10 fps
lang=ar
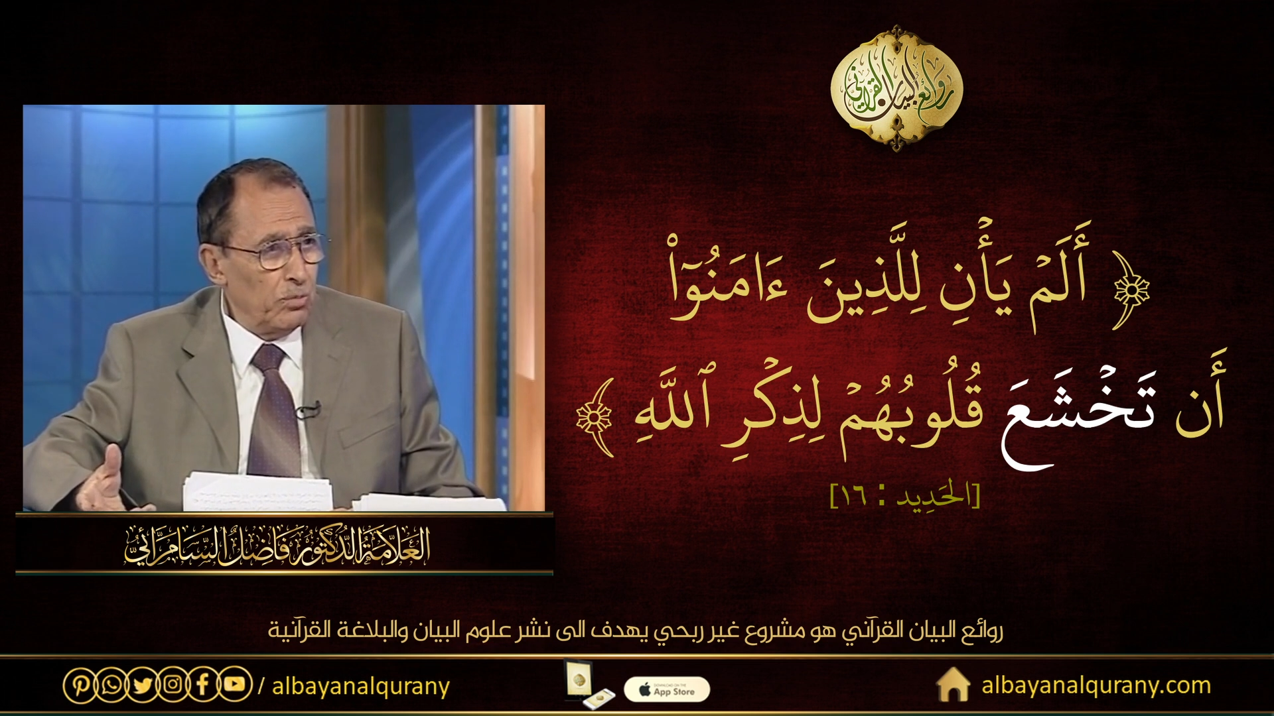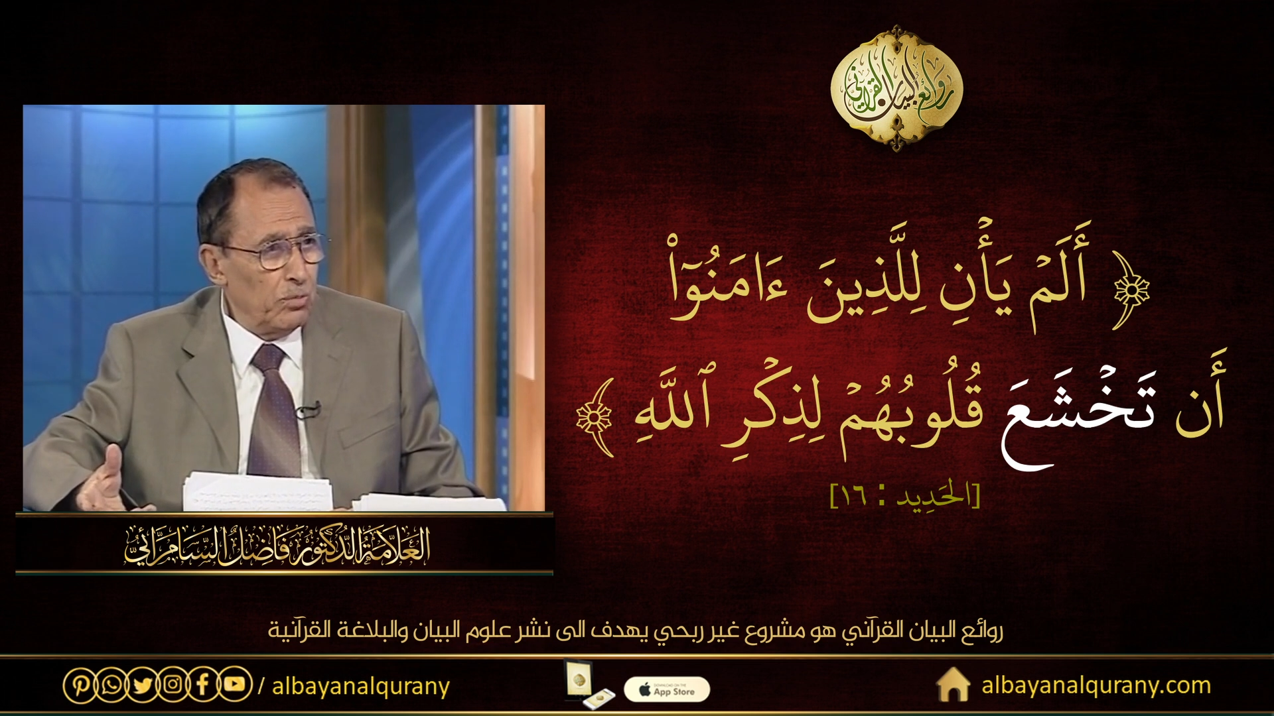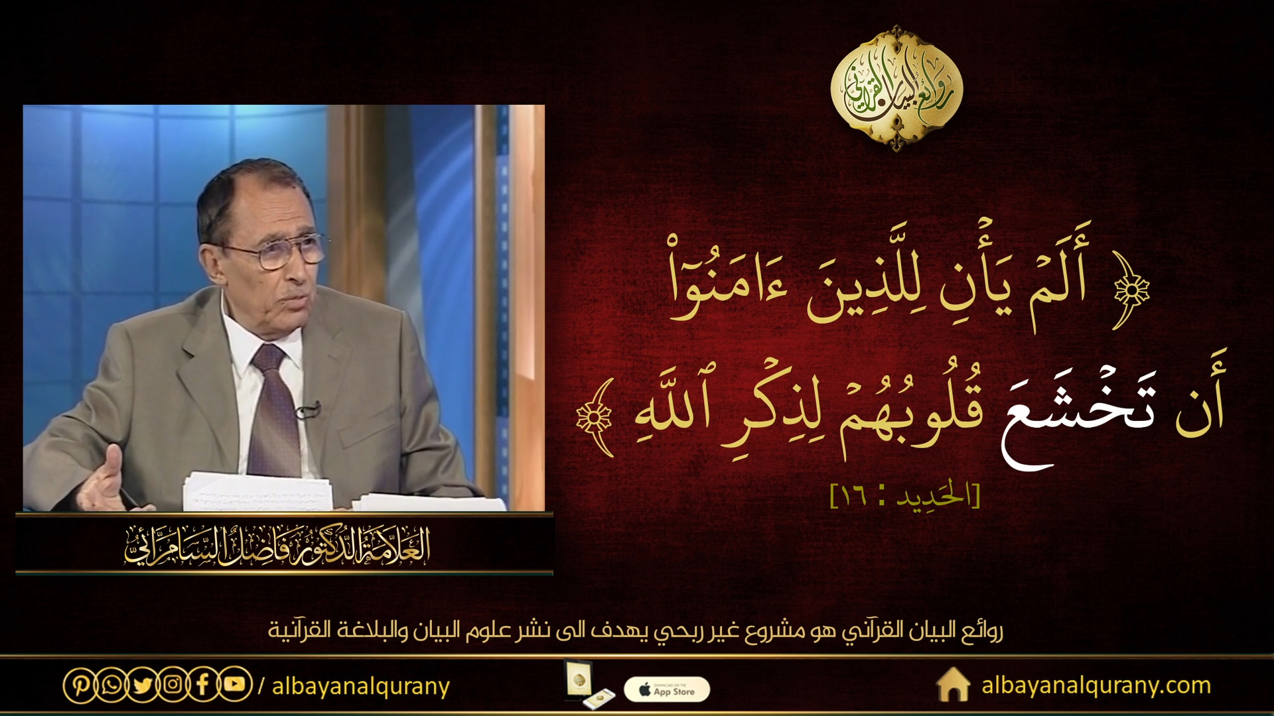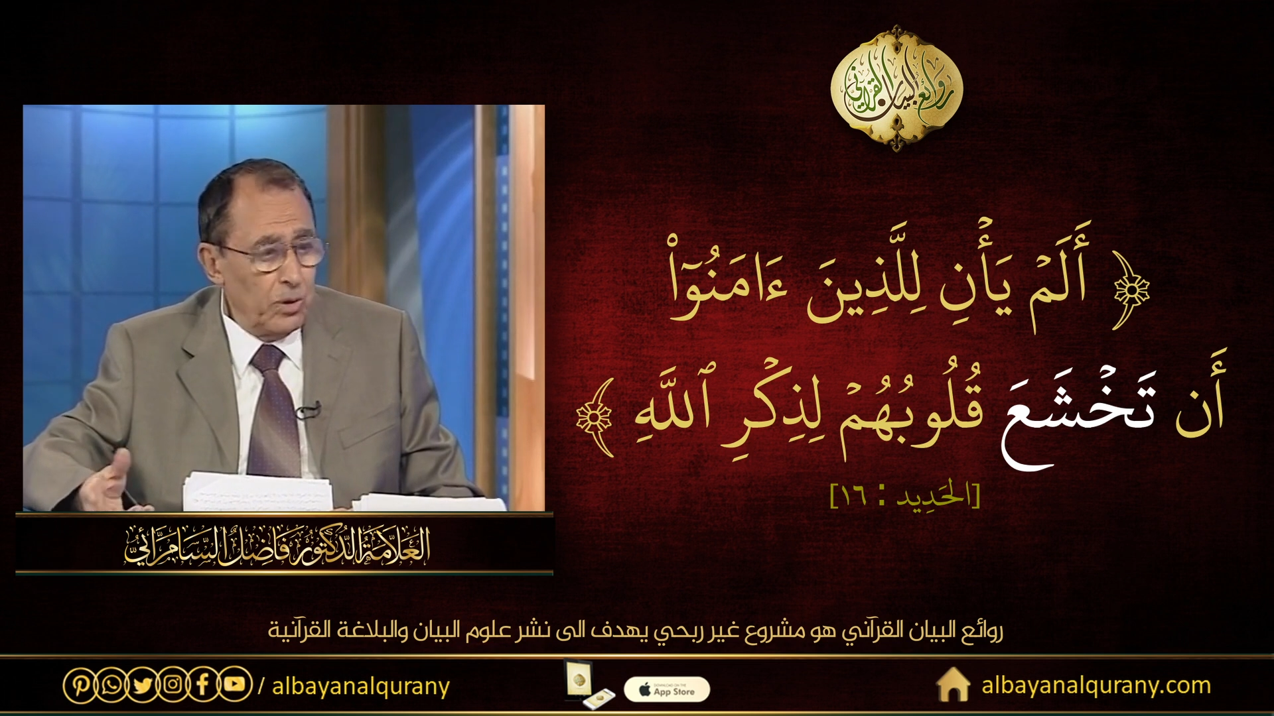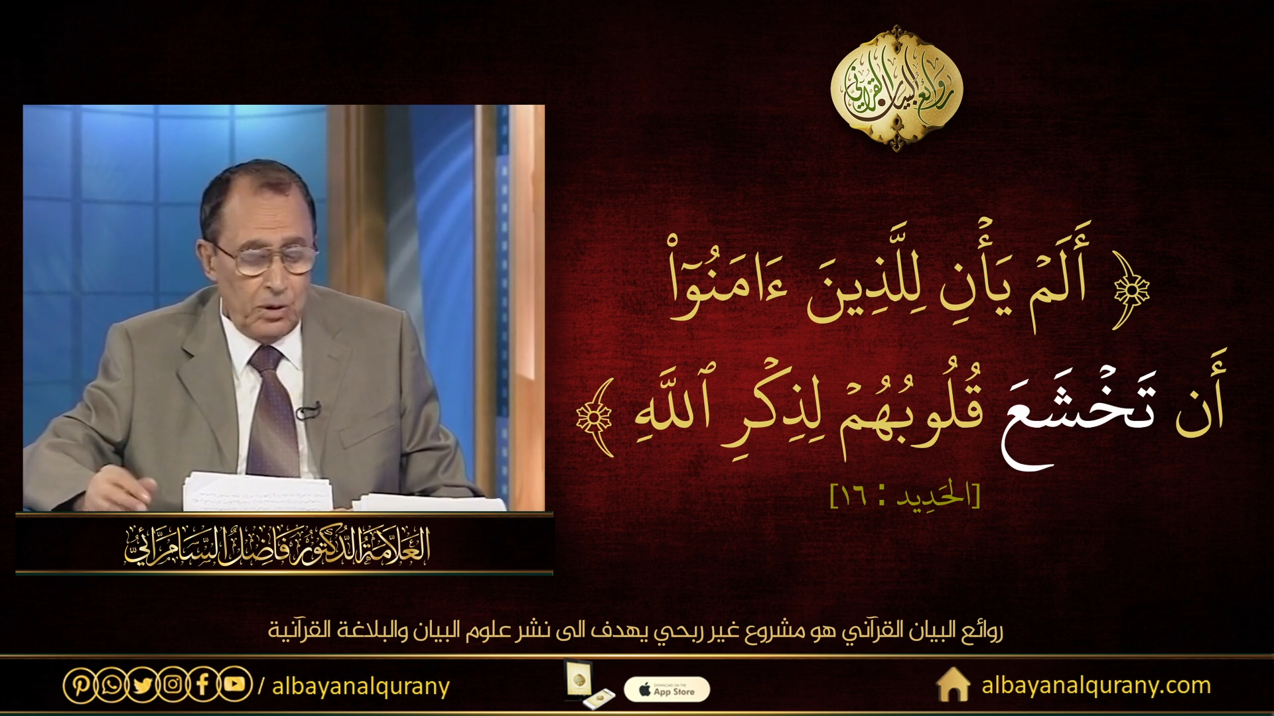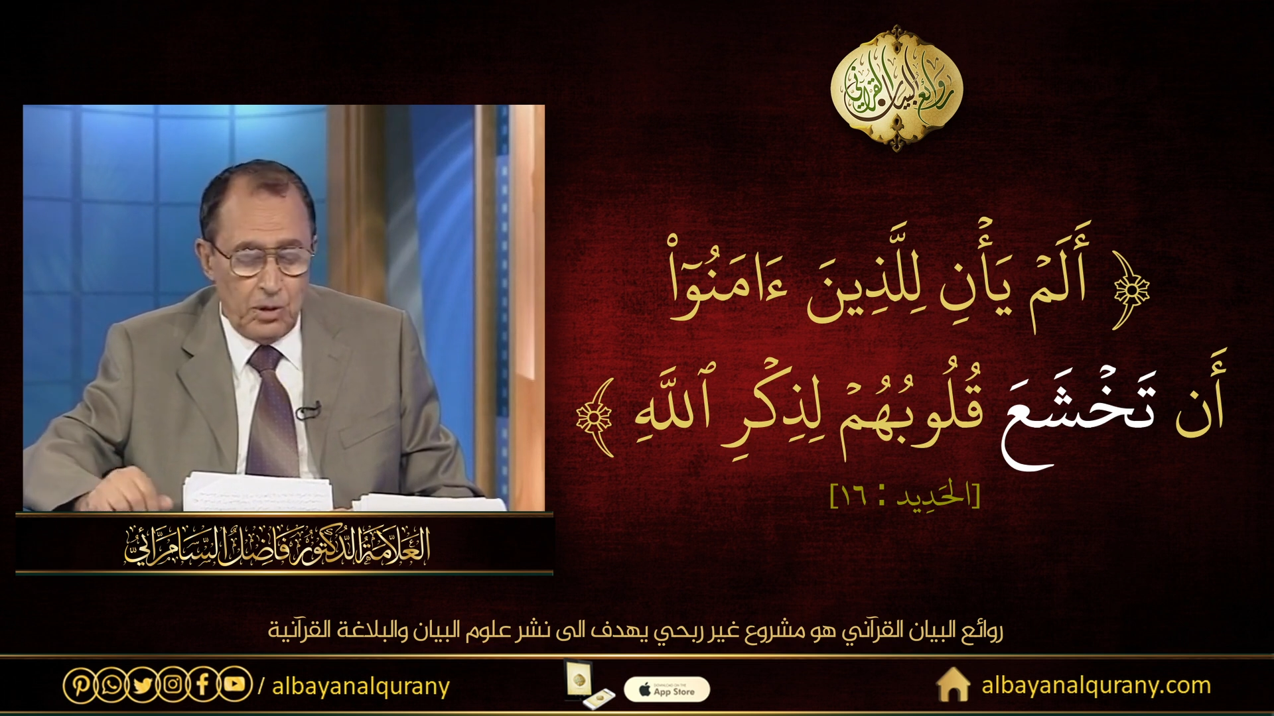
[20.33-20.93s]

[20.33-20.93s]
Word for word: نعم